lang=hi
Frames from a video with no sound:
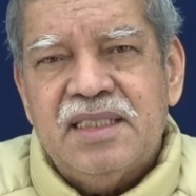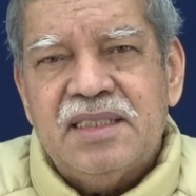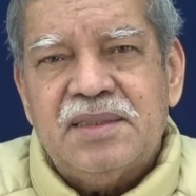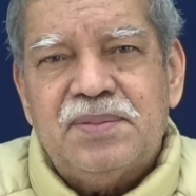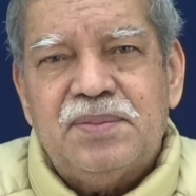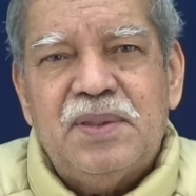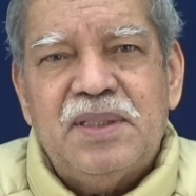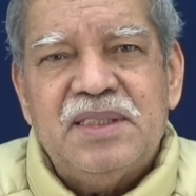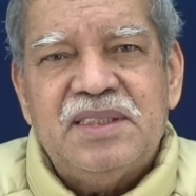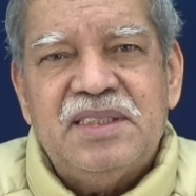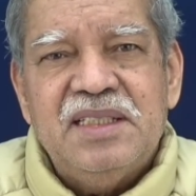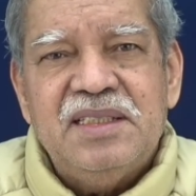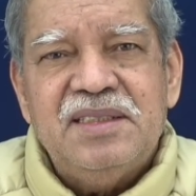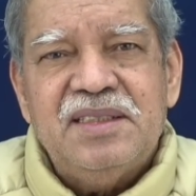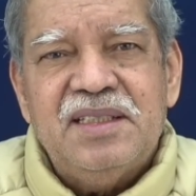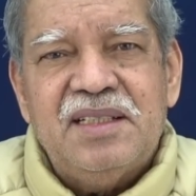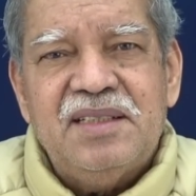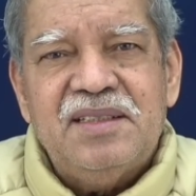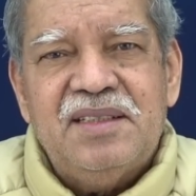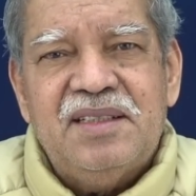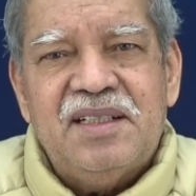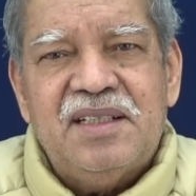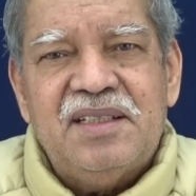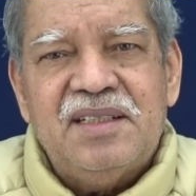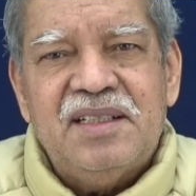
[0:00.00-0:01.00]
इस पर
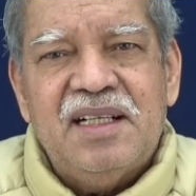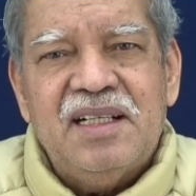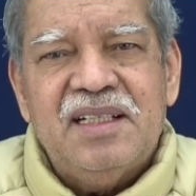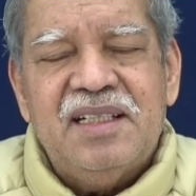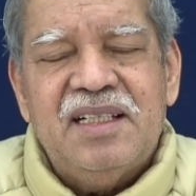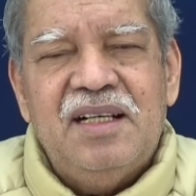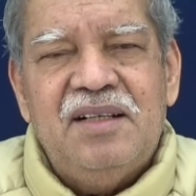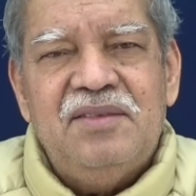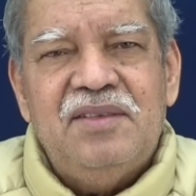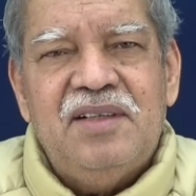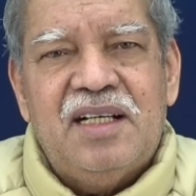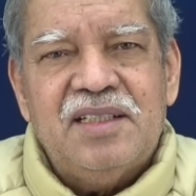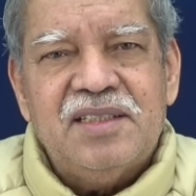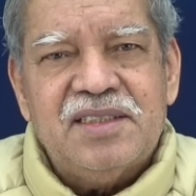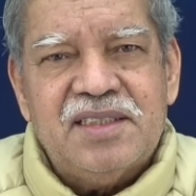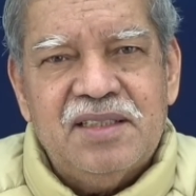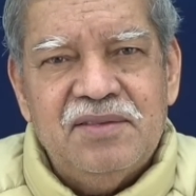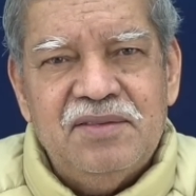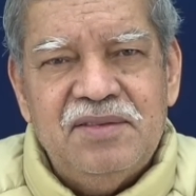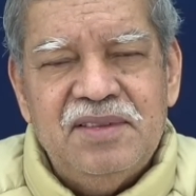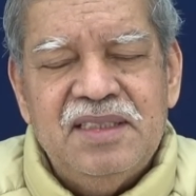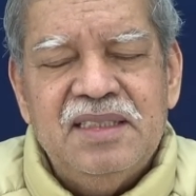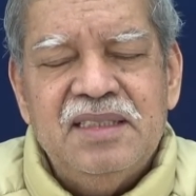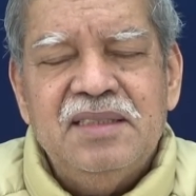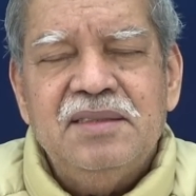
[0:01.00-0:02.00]
चिंतन करना कि
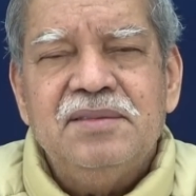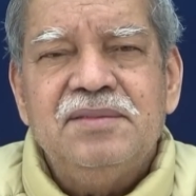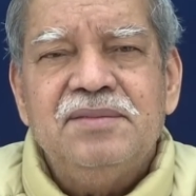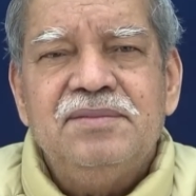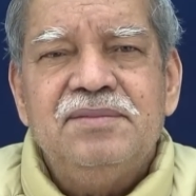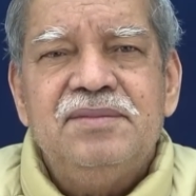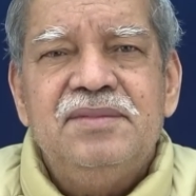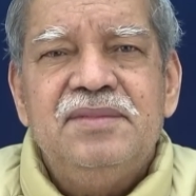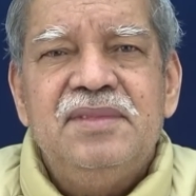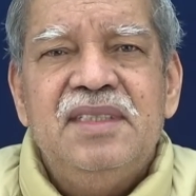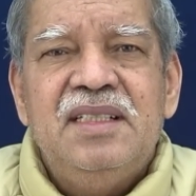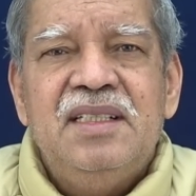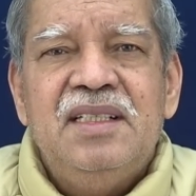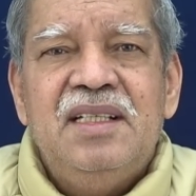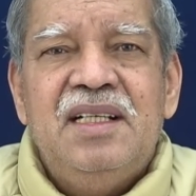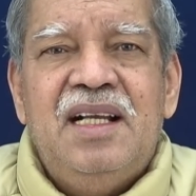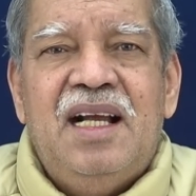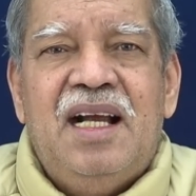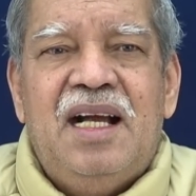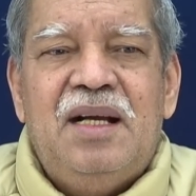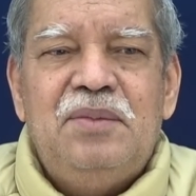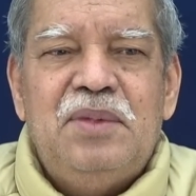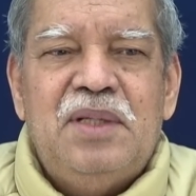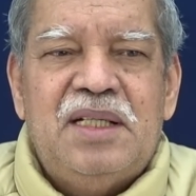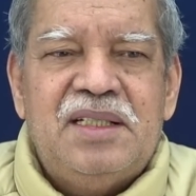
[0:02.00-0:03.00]
वास्तव में
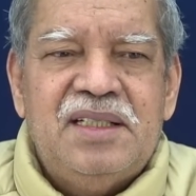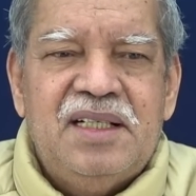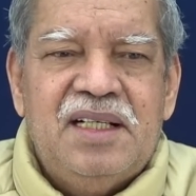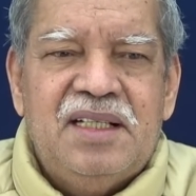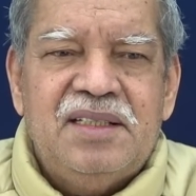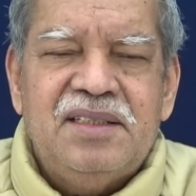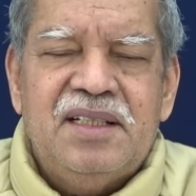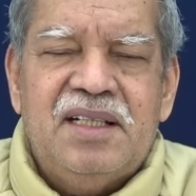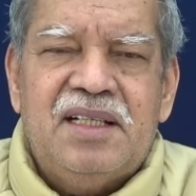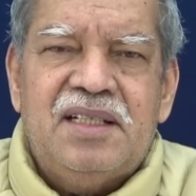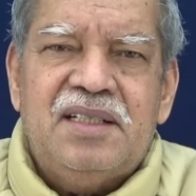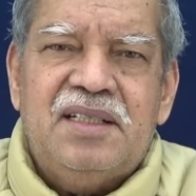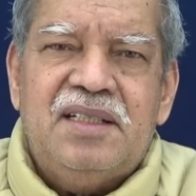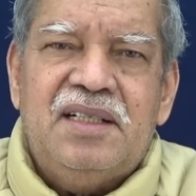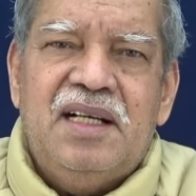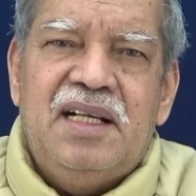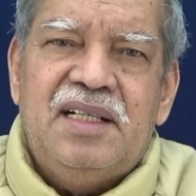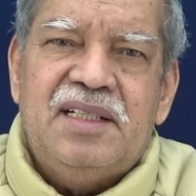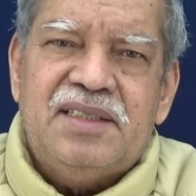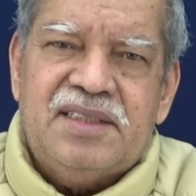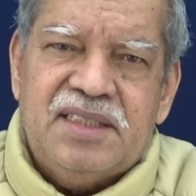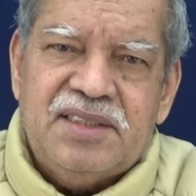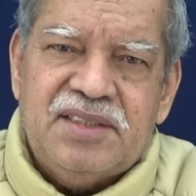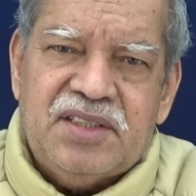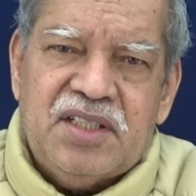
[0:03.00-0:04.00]
हमारे अंदर
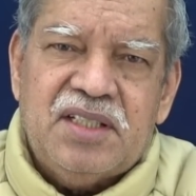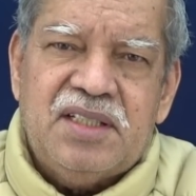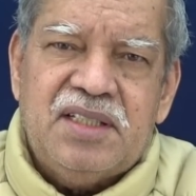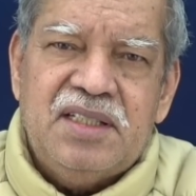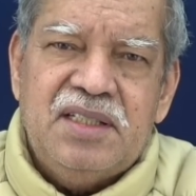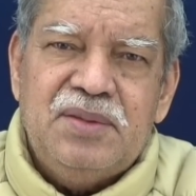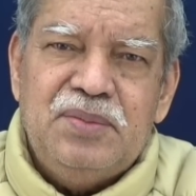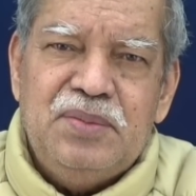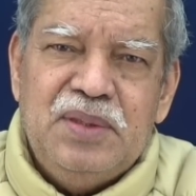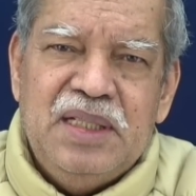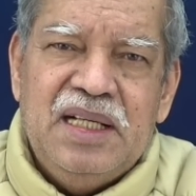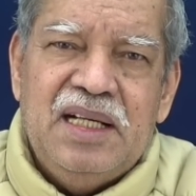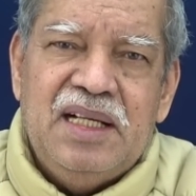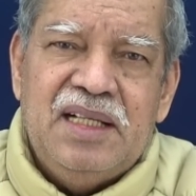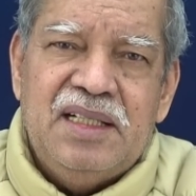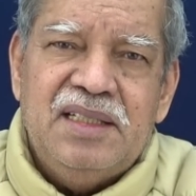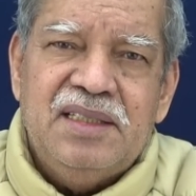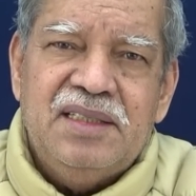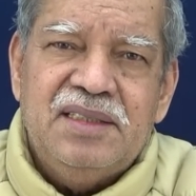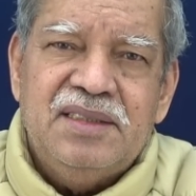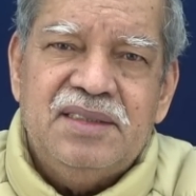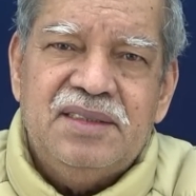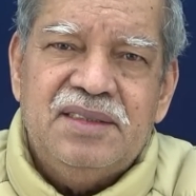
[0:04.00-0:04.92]
ऐसे शरीर भी हैं